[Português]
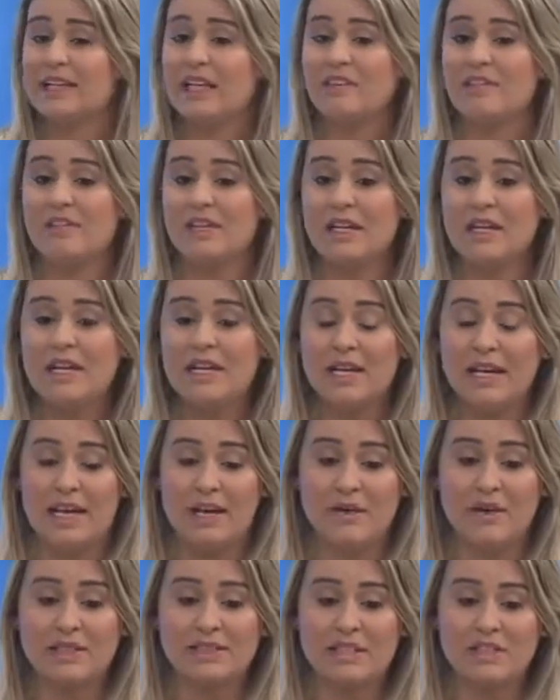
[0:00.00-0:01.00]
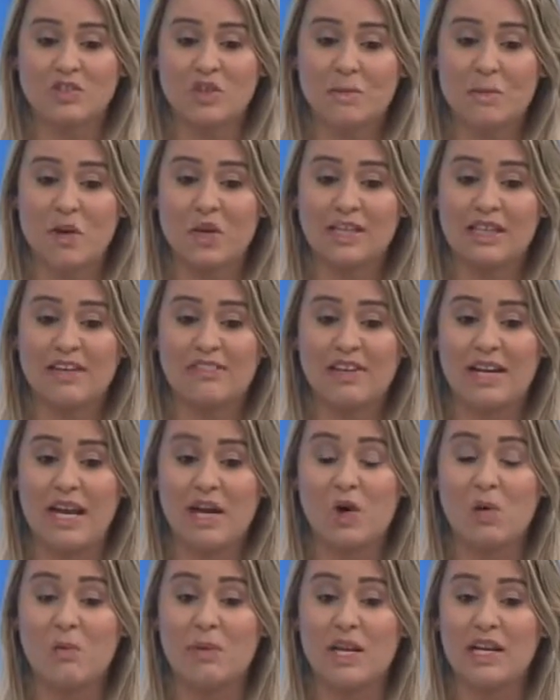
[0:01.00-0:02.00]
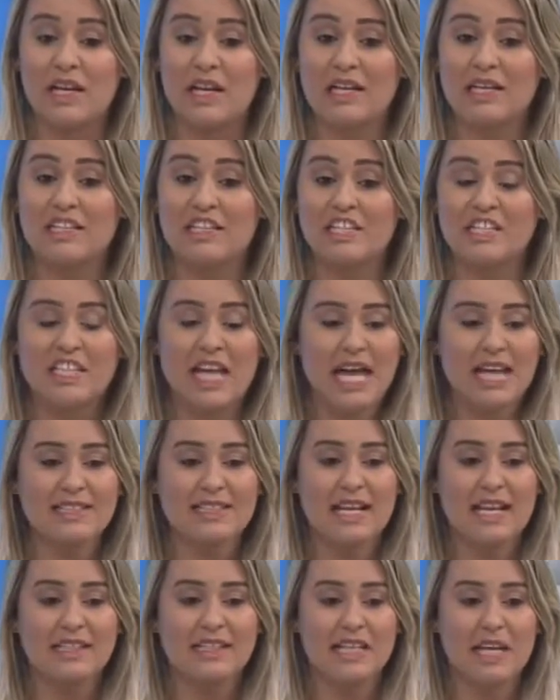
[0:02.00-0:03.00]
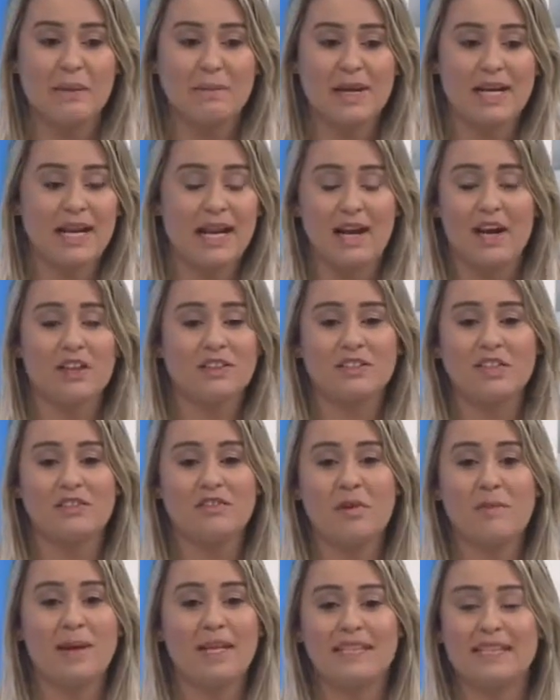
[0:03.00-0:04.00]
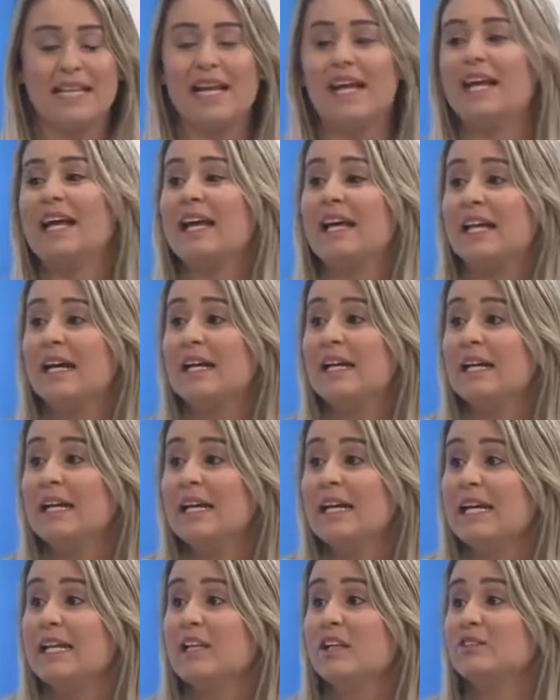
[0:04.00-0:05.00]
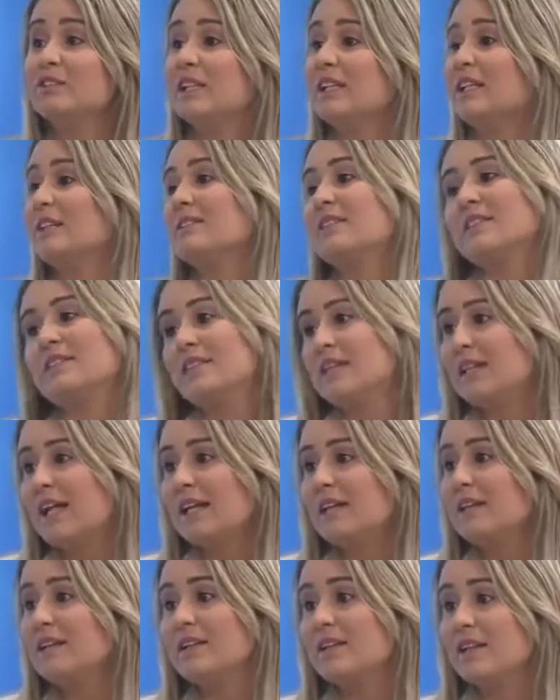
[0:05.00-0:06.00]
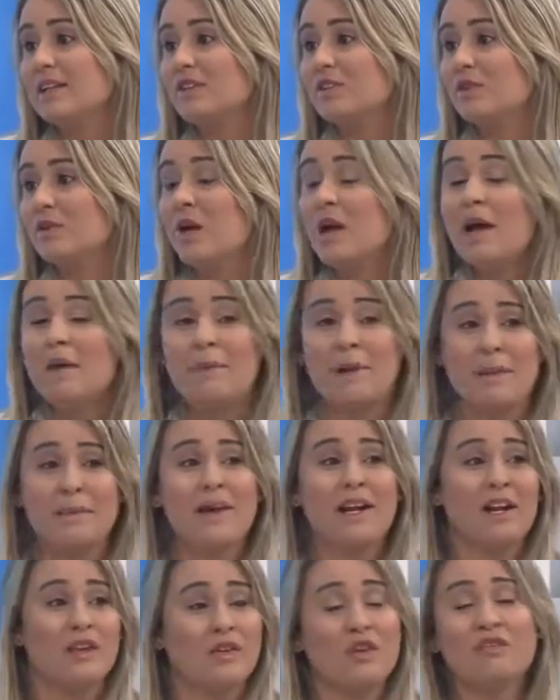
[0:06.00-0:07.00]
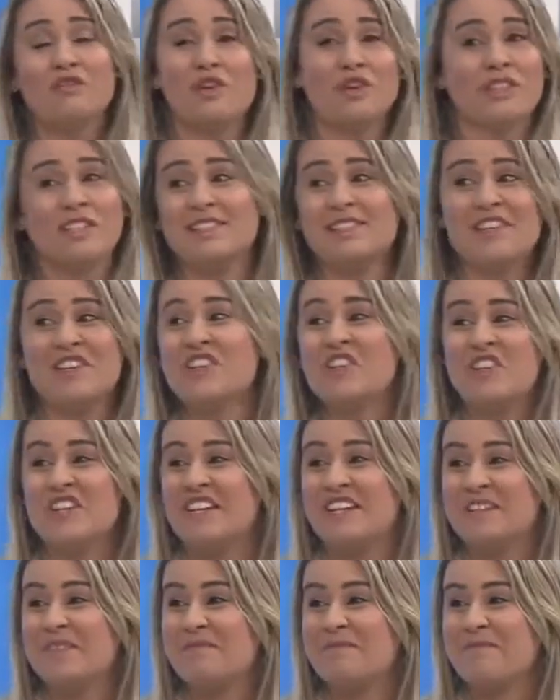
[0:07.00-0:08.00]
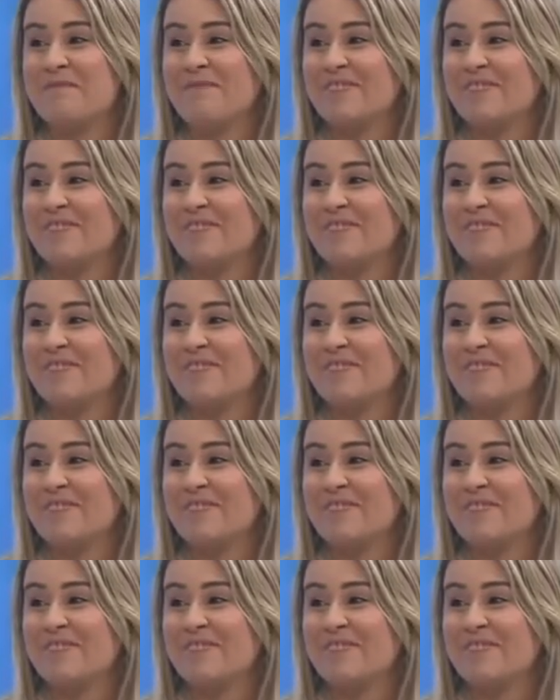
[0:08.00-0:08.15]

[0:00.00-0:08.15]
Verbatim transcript: Teve é, um assessor meu que estava lá comigo, ele disse, ah, se ela tirar minha carroça, eu vou matar ela. E não tem necessidade disso. Primeiro, eu não vou desistir.